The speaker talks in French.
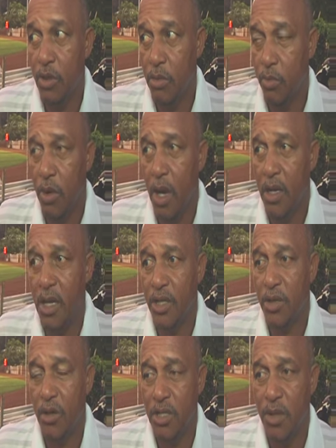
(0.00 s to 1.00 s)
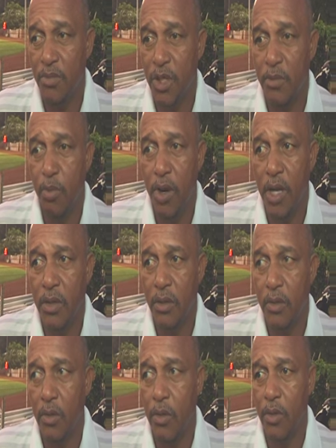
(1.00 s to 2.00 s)
Jean Boulard, il a senti une petite
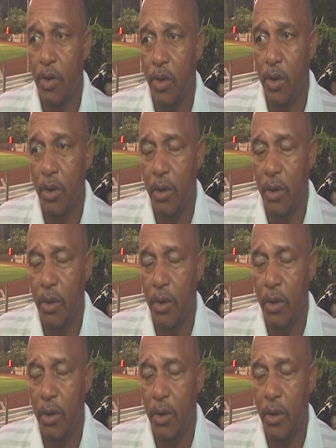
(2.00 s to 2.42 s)
pointe. Donc.